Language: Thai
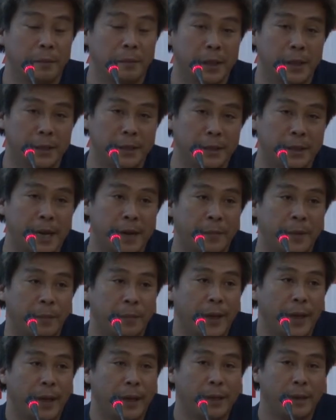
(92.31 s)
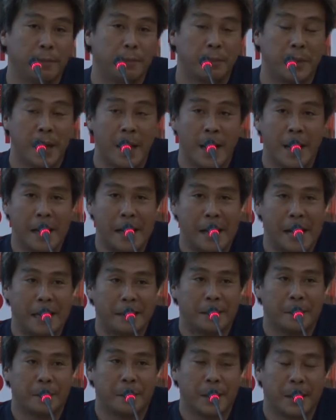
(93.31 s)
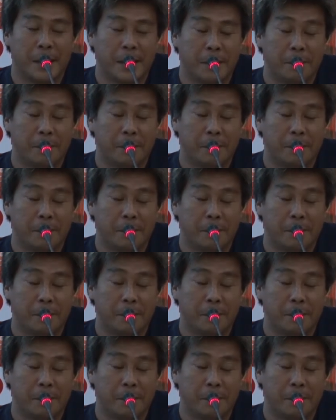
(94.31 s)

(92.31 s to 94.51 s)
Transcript: หรือสลับตำแหน่งอาจจะไป